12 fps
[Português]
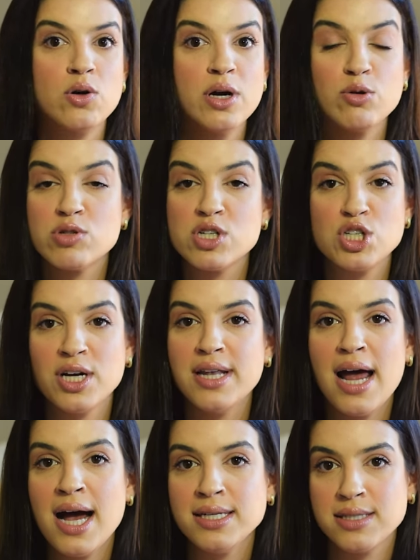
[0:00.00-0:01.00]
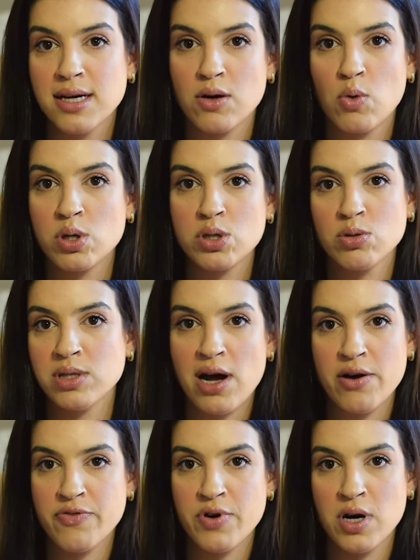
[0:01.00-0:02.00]
eu não sentia nada quando eu
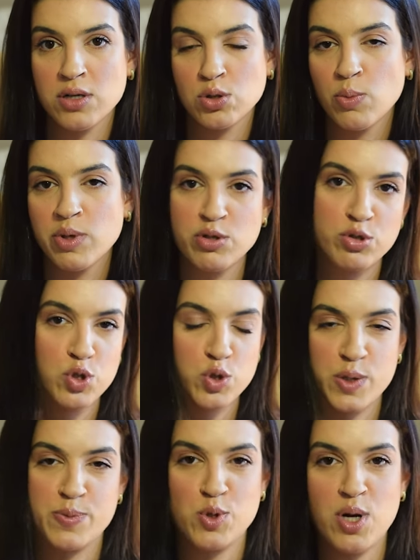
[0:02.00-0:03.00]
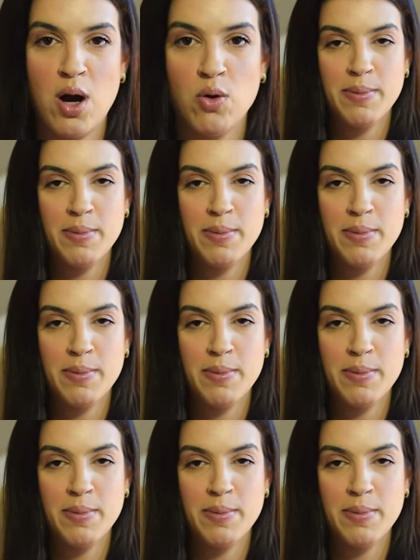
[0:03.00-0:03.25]
tava tomando anticoncepcional.